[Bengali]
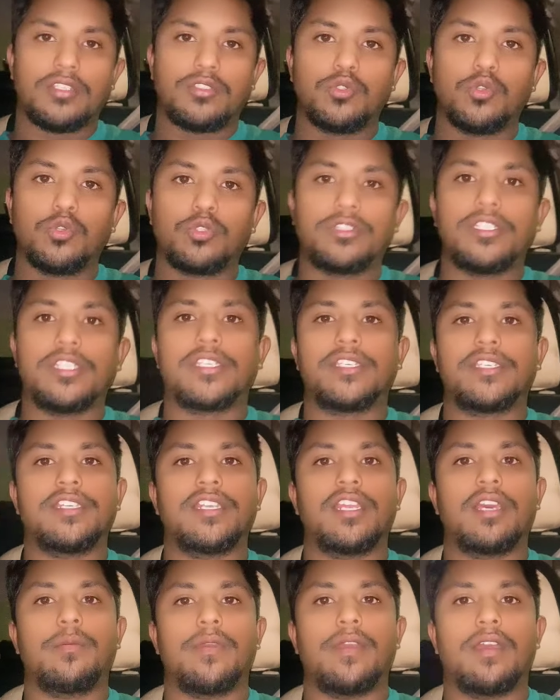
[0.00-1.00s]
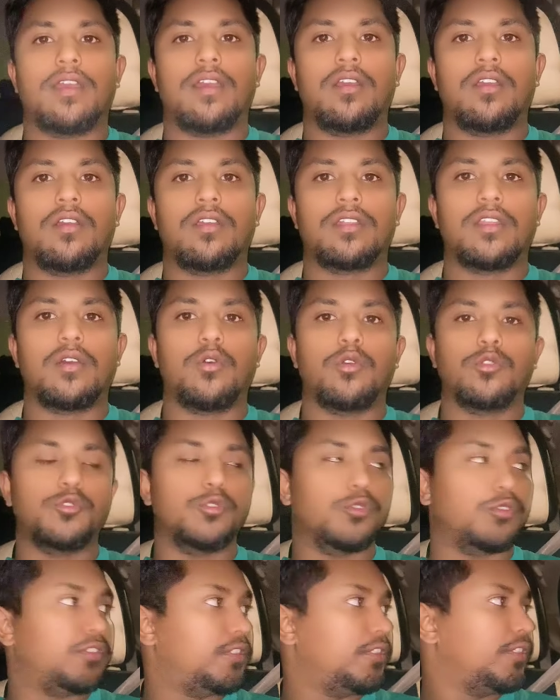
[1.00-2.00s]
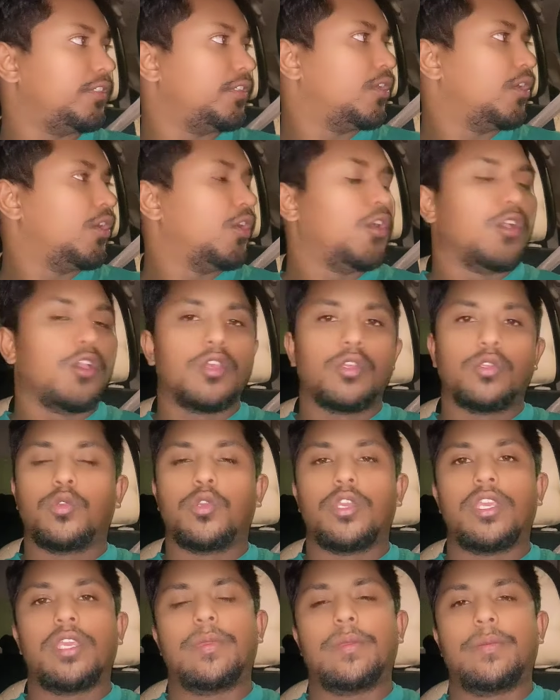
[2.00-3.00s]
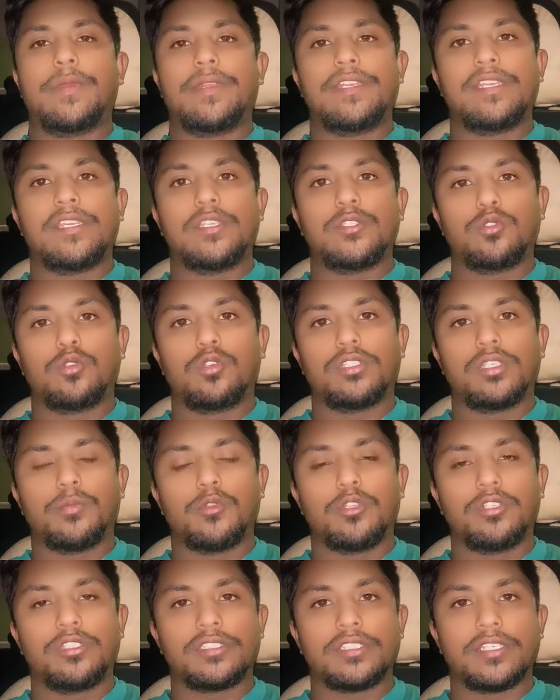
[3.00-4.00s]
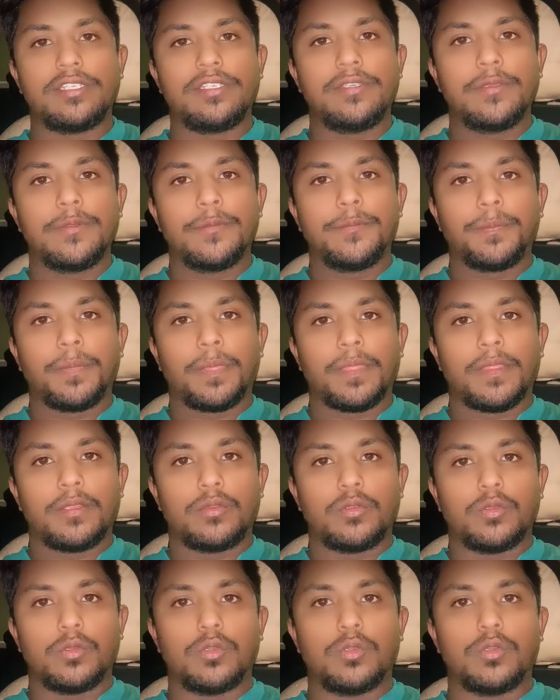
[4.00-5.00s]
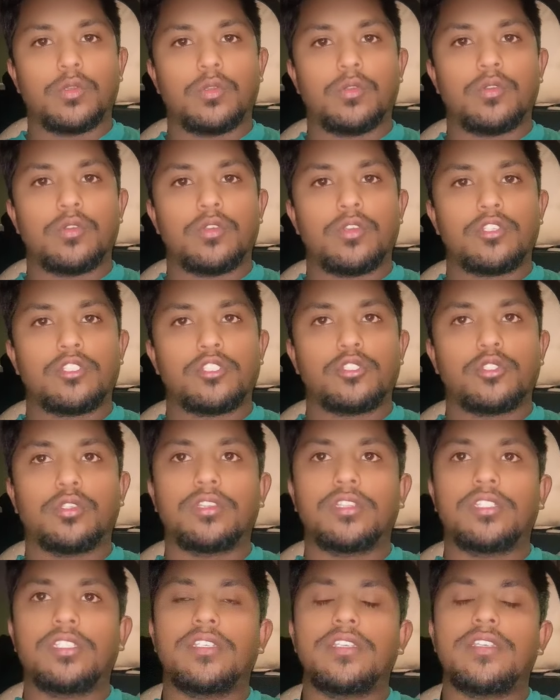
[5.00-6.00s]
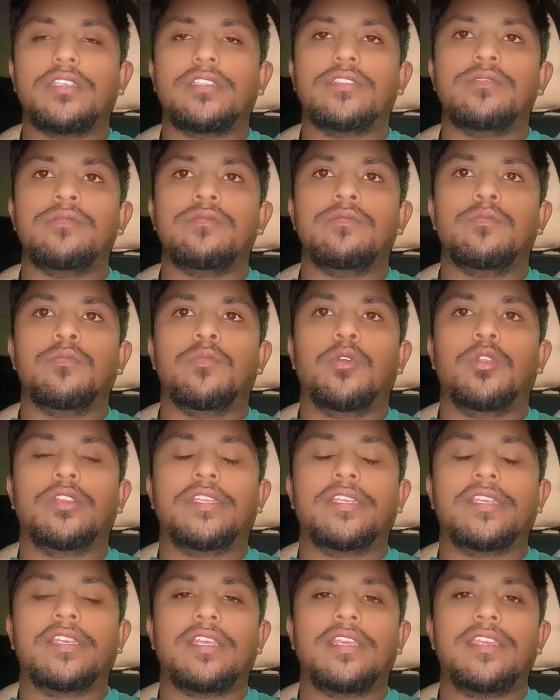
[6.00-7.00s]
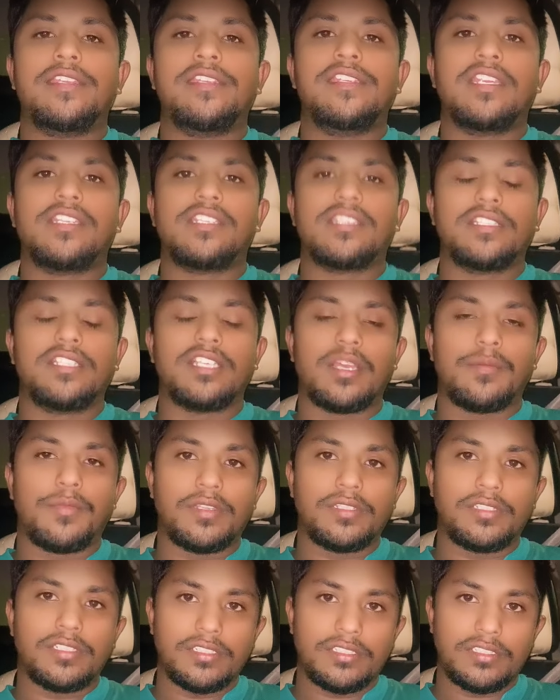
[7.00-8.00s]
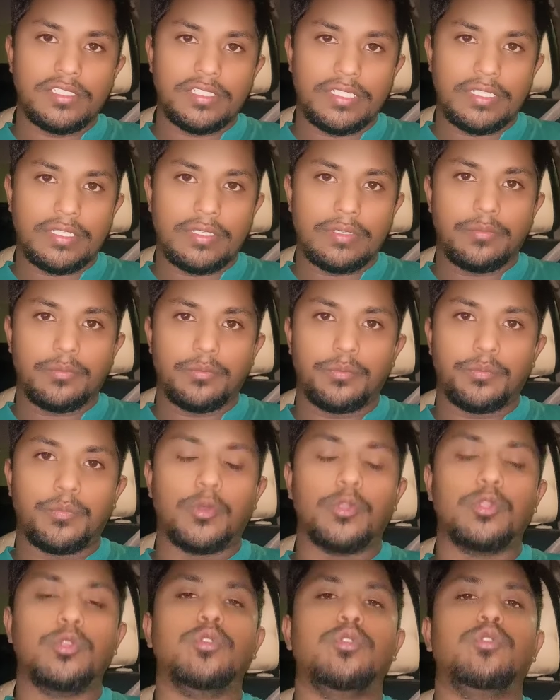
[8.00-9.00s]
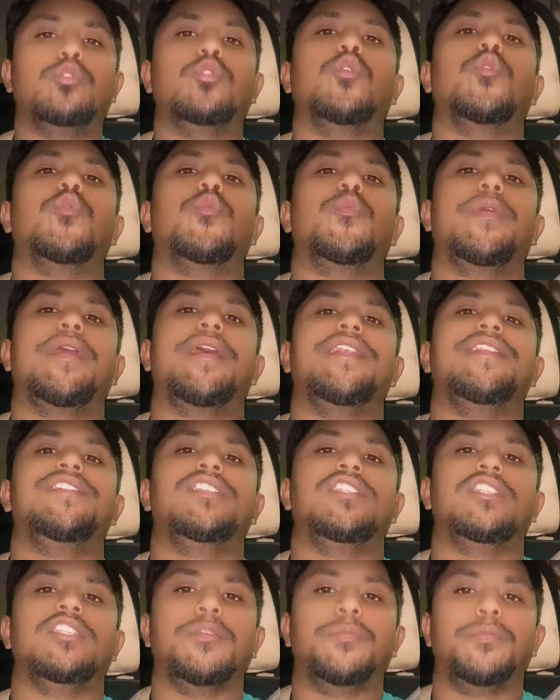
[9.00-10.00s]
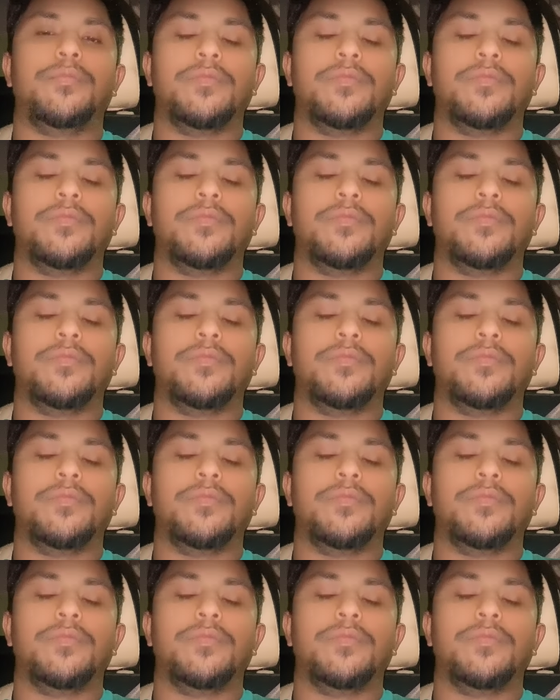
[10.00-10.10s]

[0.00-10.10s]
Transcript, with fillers: যুক্তি কিনা বা না অযৌক্তিক তো এই ব্যাপার নিয়ে কিছু কথা বলতে চাই তো সত্যি বলতে গেলে ইন্ডিয়ার সাথে আমাদের যে বন্ধুত্ব ফ্রেন্ডশিপ